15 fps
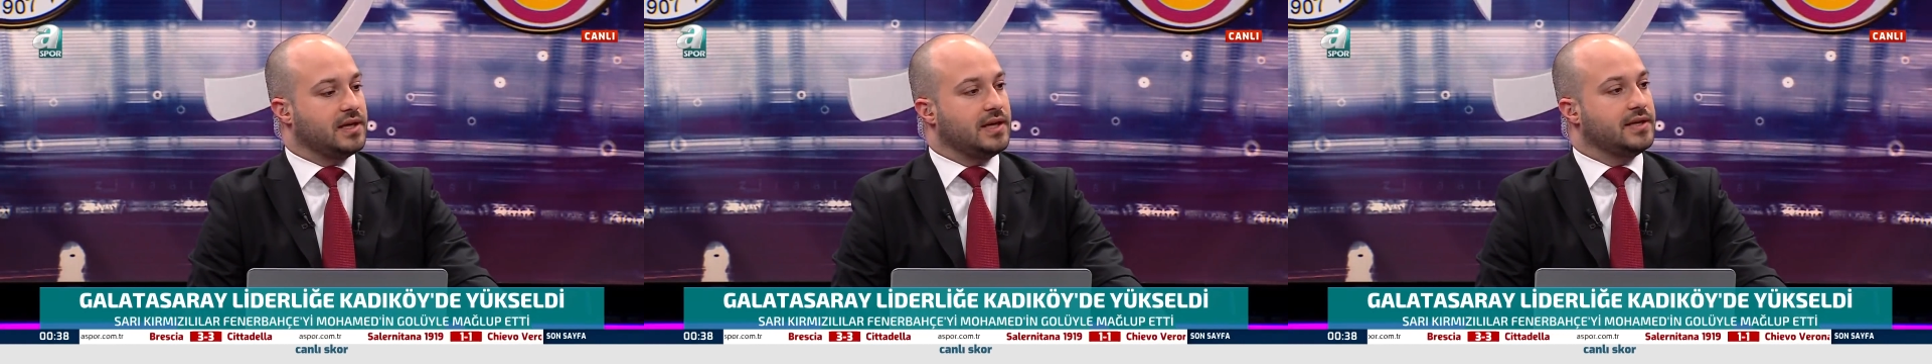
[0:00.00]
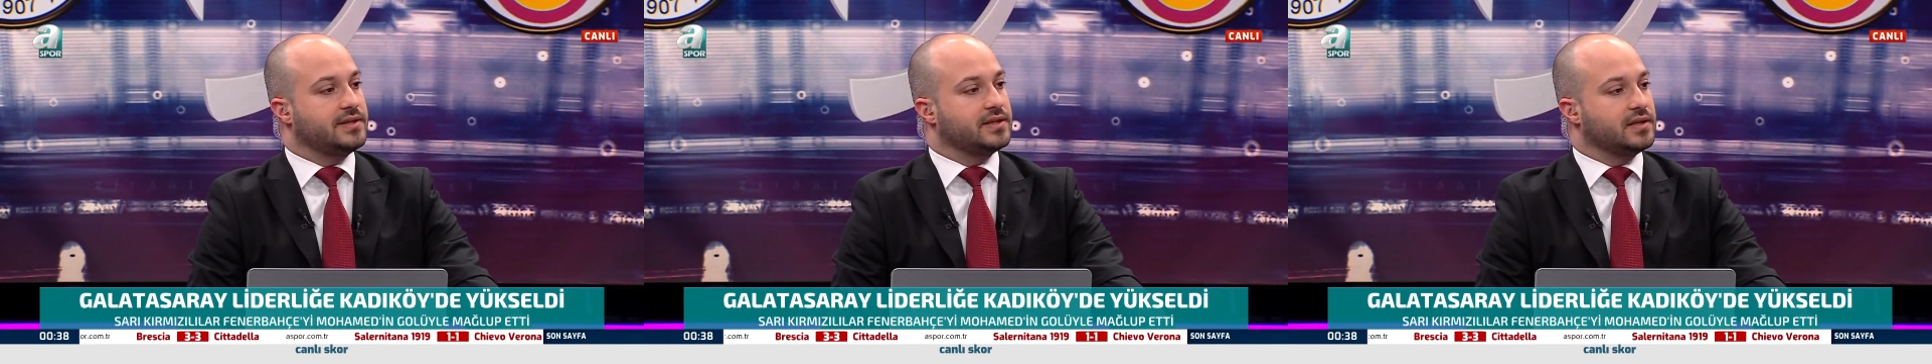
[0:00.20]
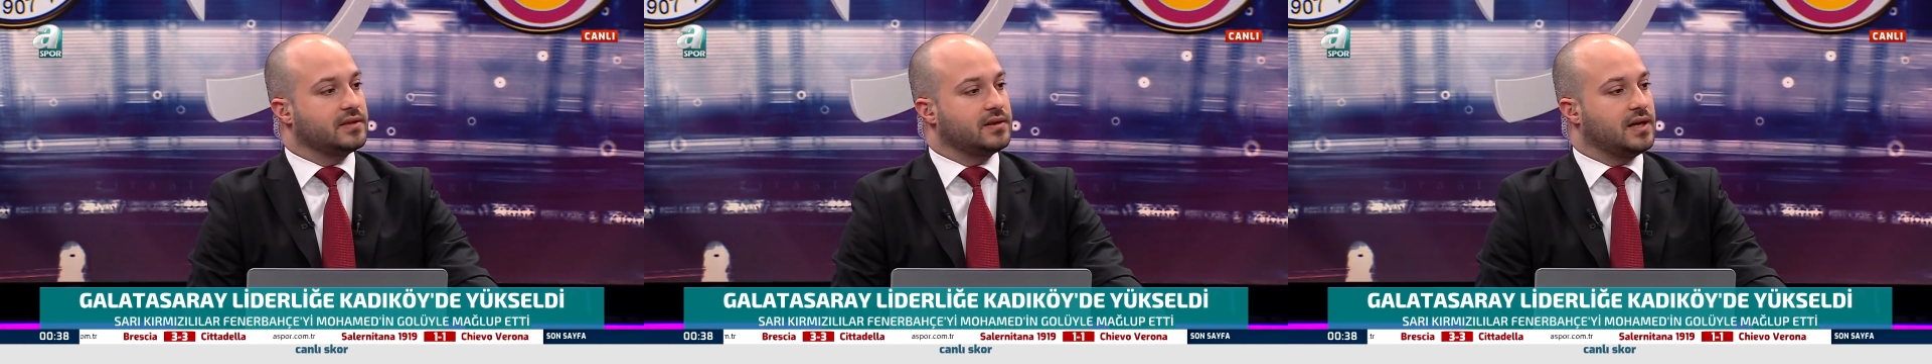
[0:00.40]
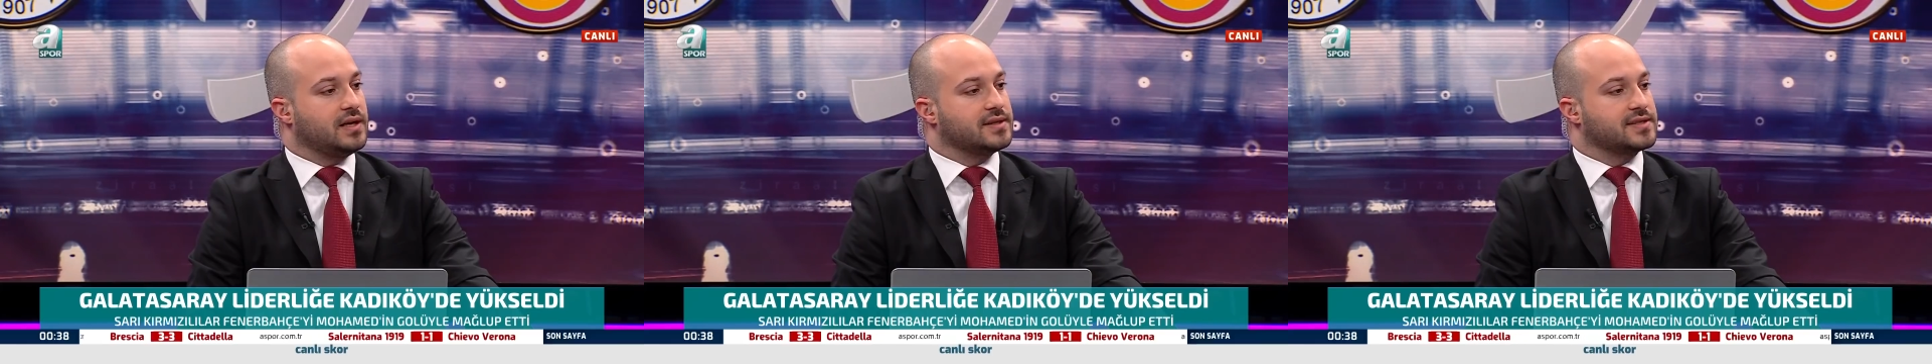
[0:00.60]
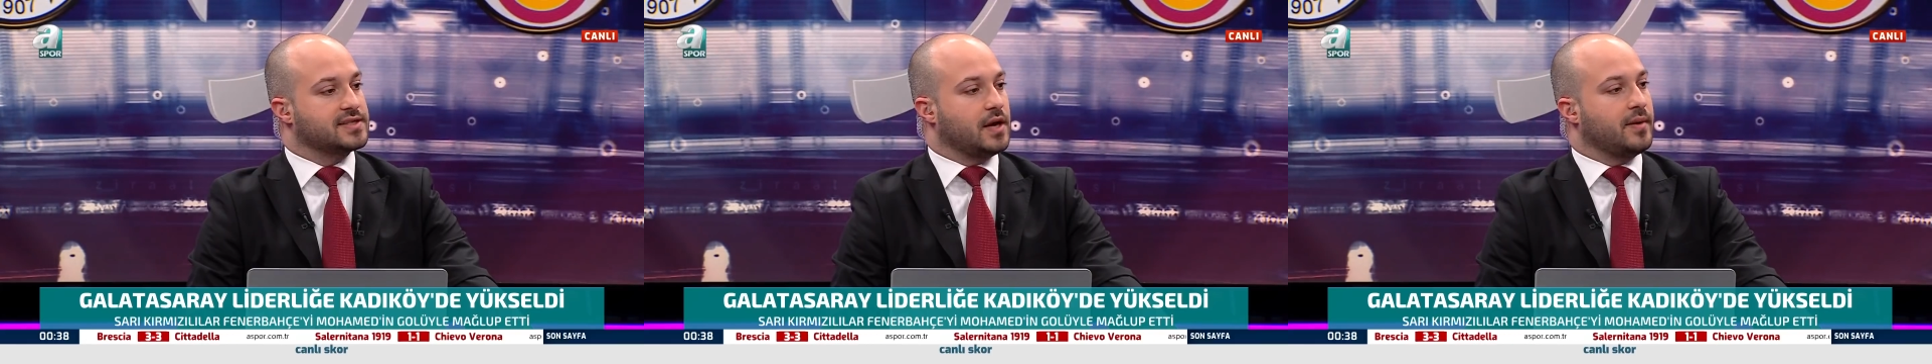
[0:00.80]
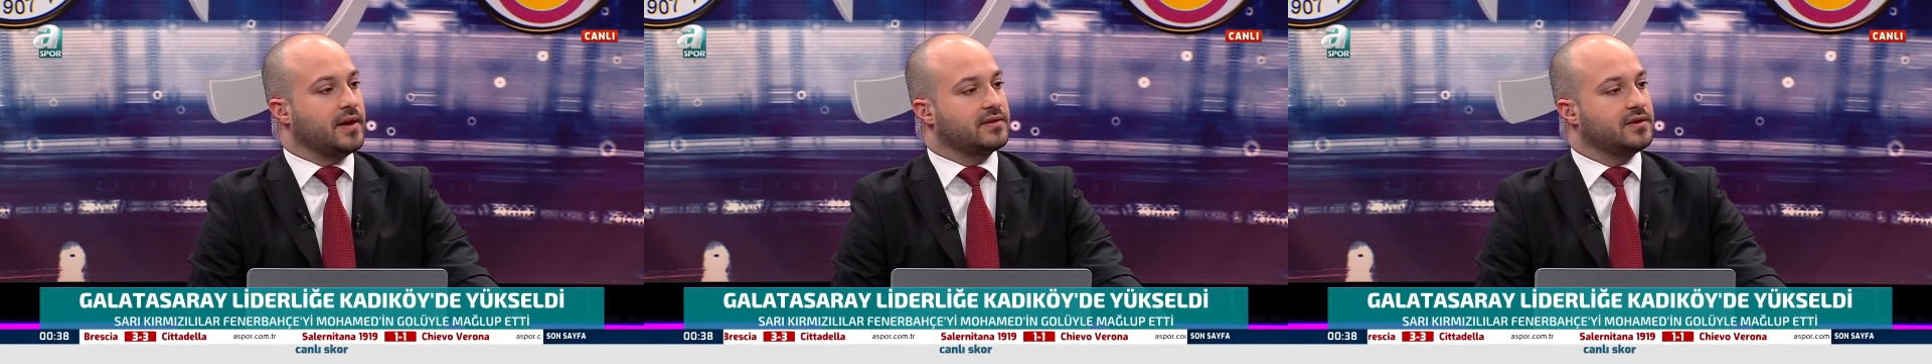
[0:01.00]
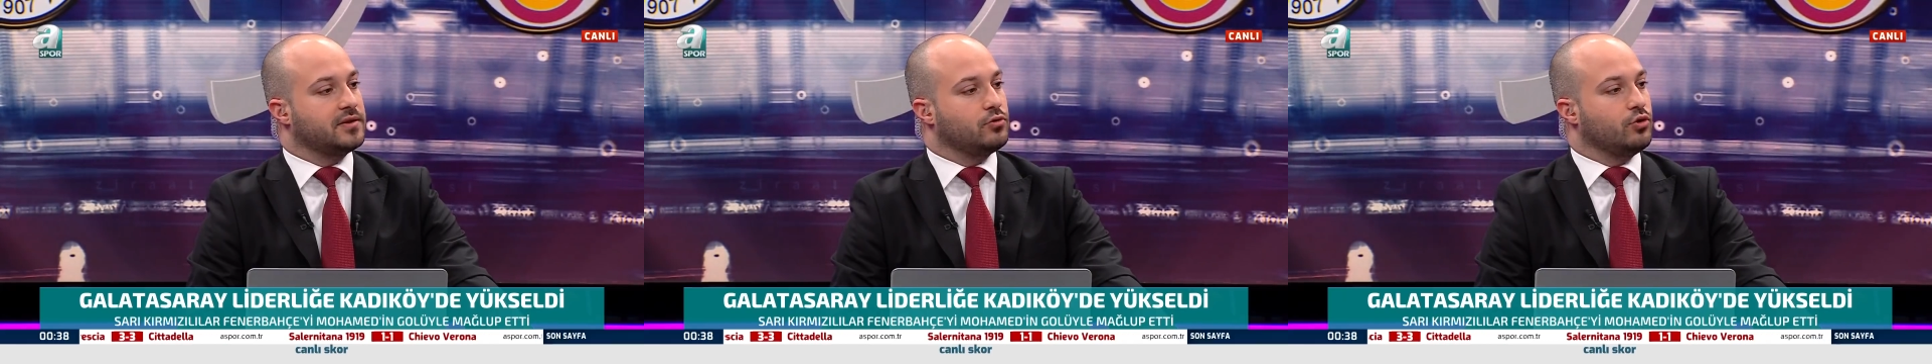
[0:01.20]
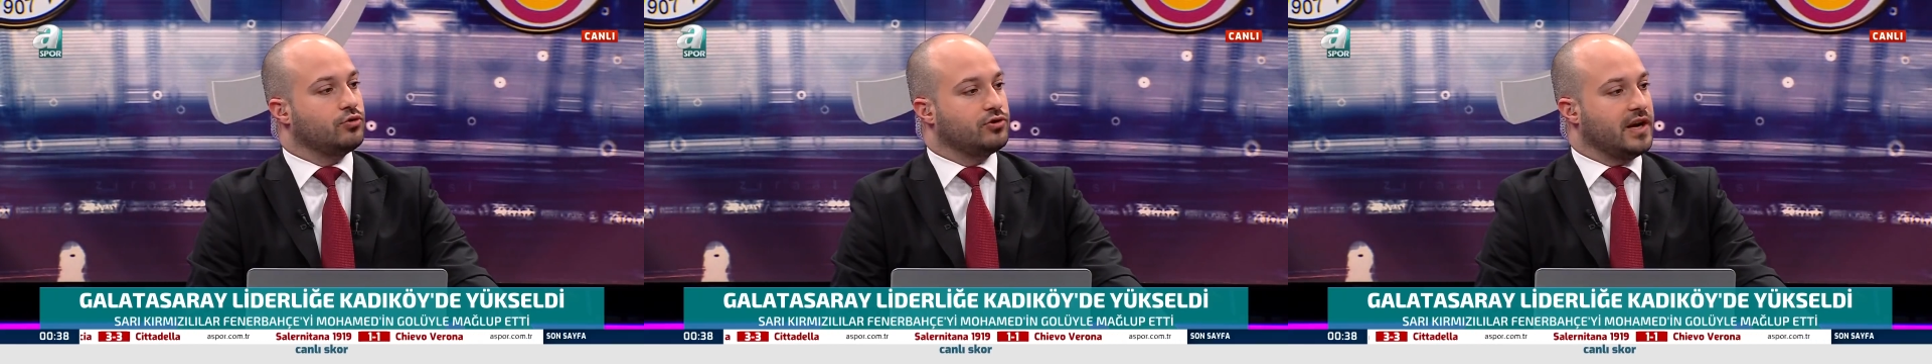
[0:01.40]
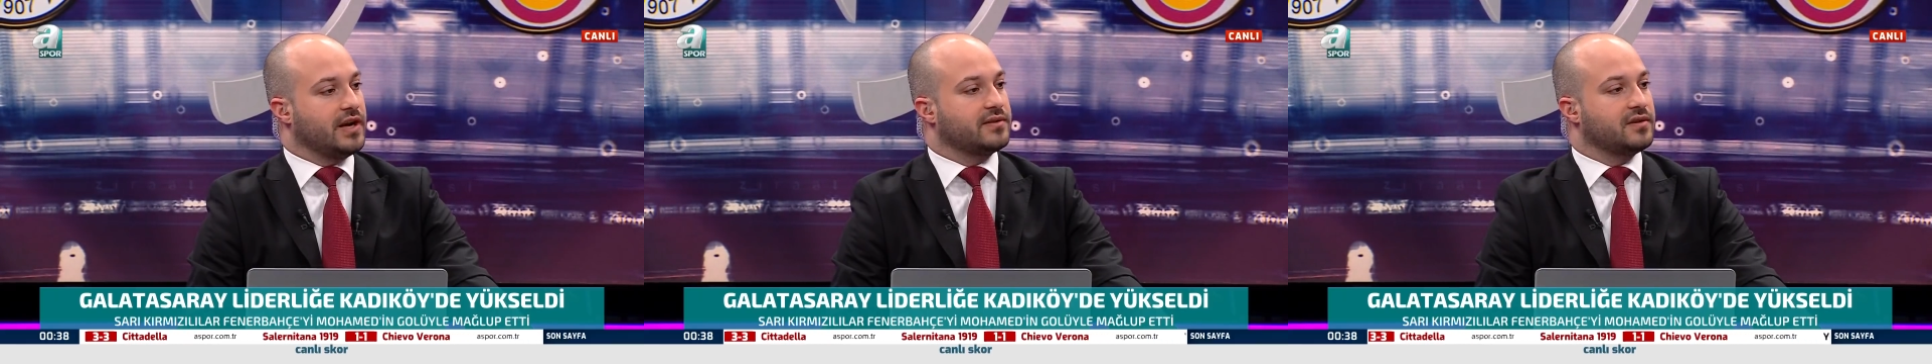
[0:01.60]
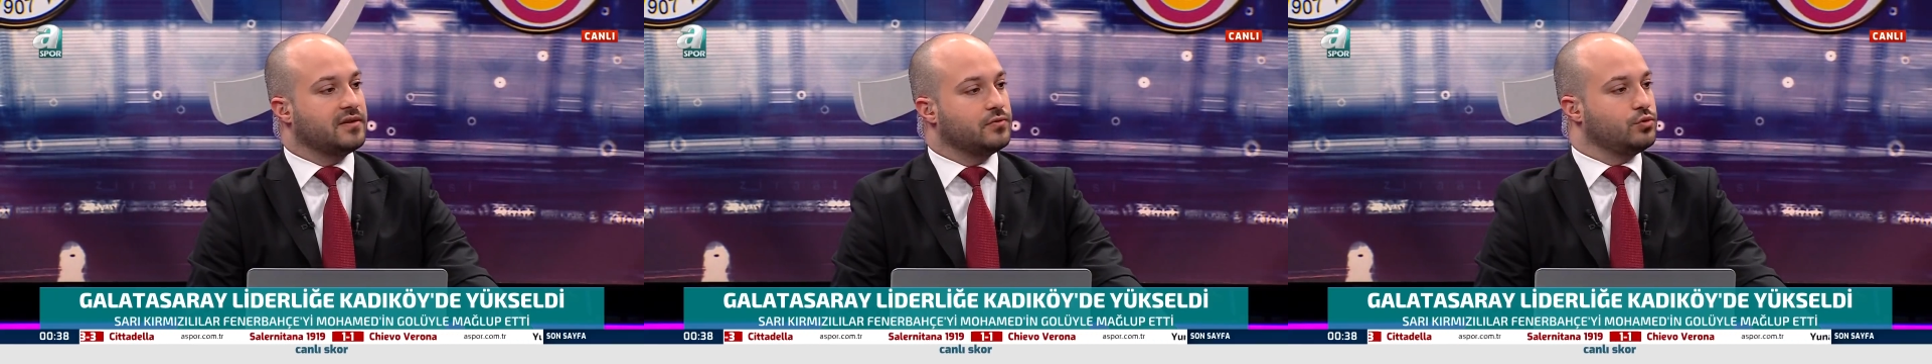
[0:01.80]
ilk yarıda Samatta'nın ön
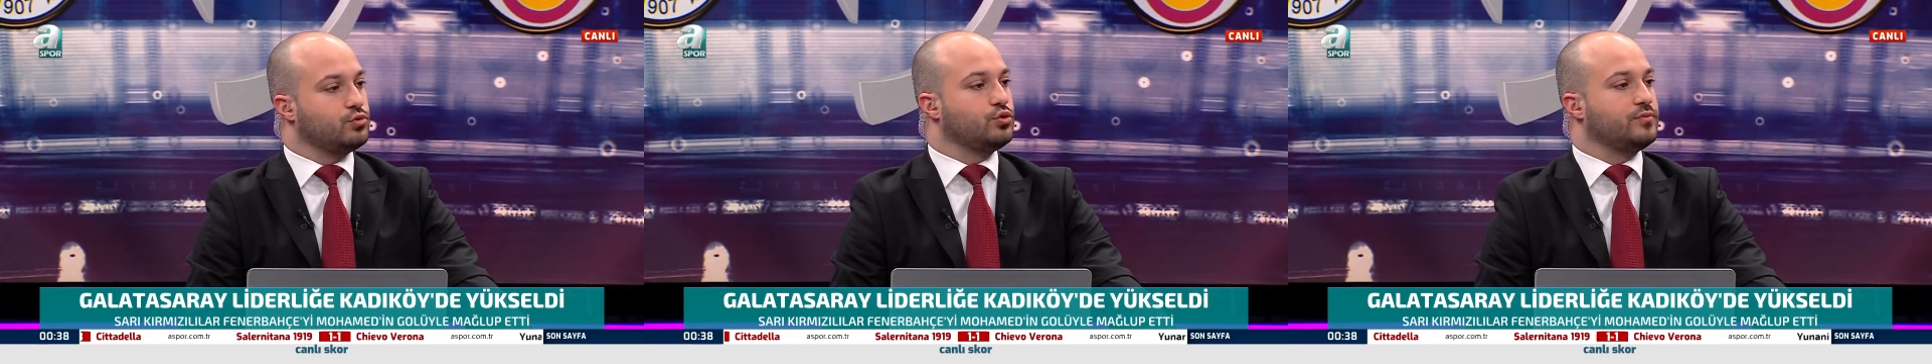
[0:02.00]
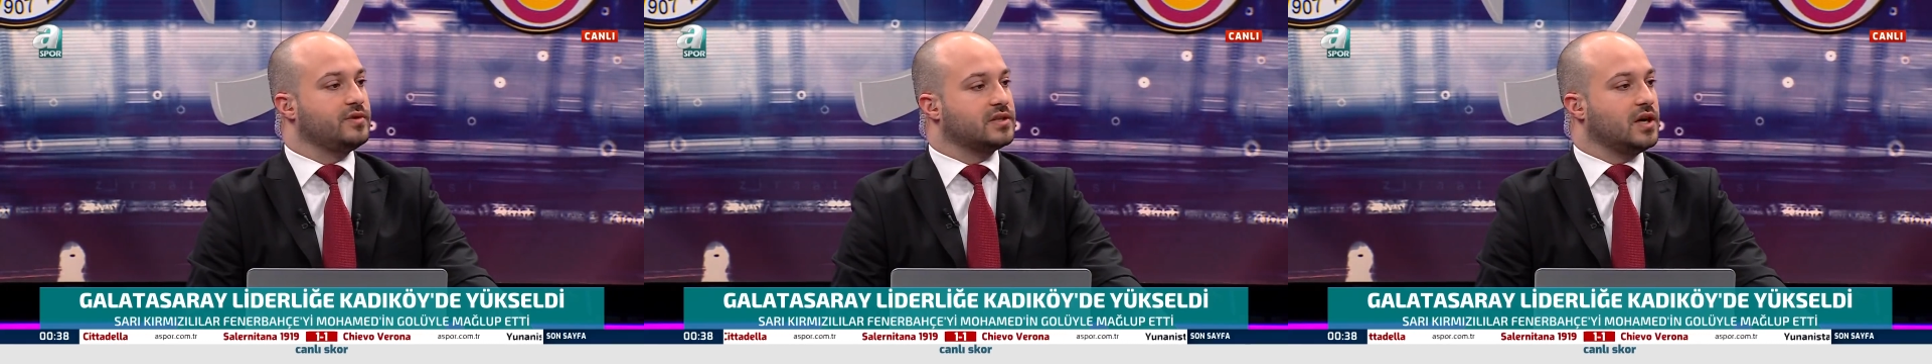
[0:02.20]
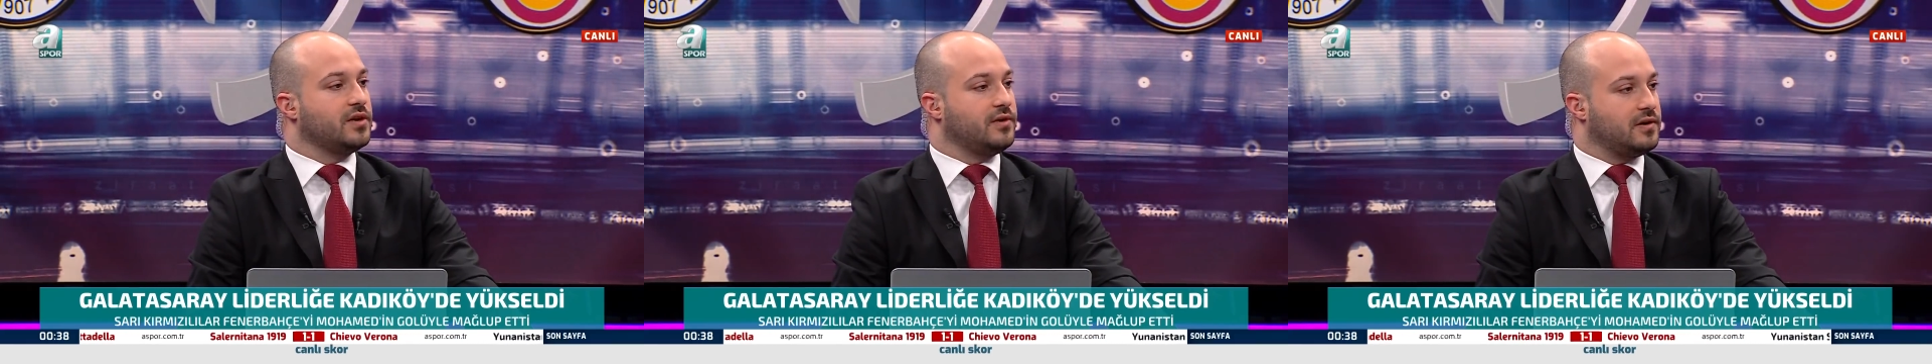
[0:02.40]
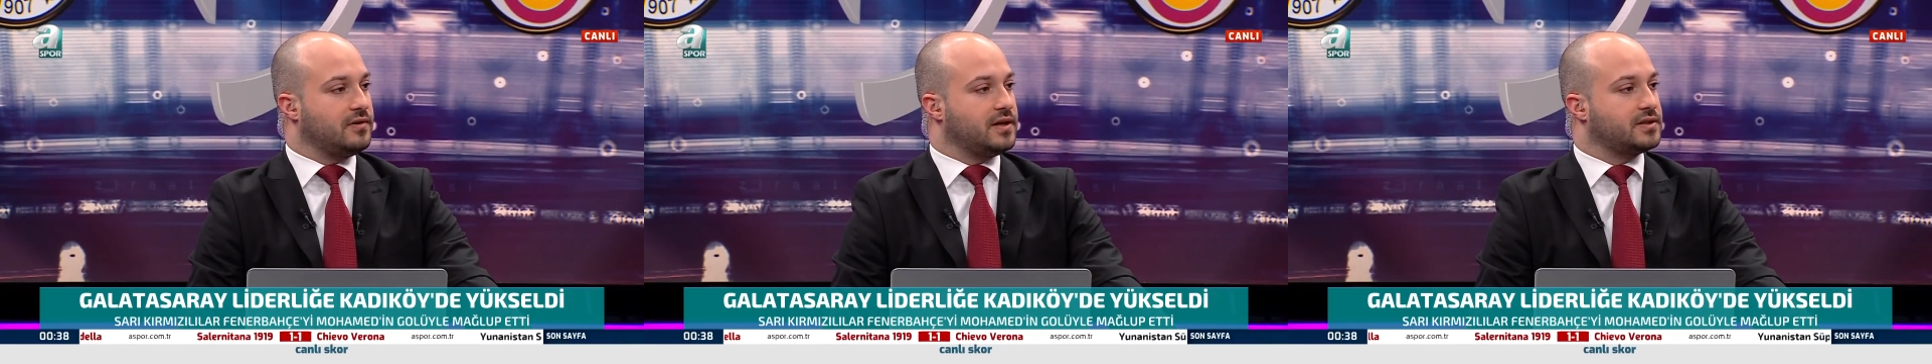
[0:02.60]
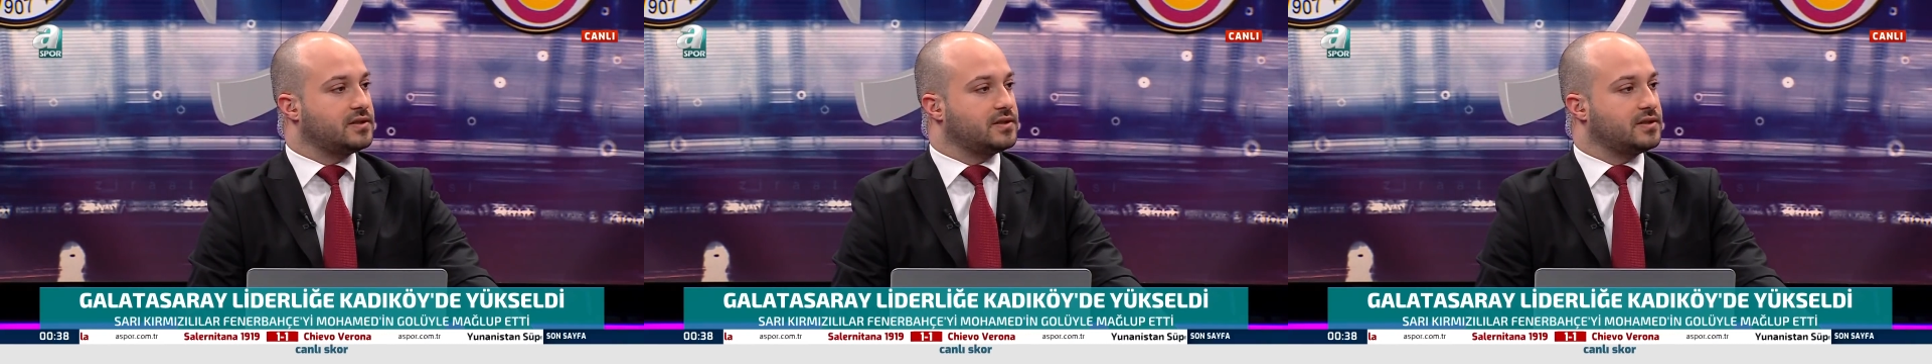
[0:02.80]
direkte vurduğu bir kafa var.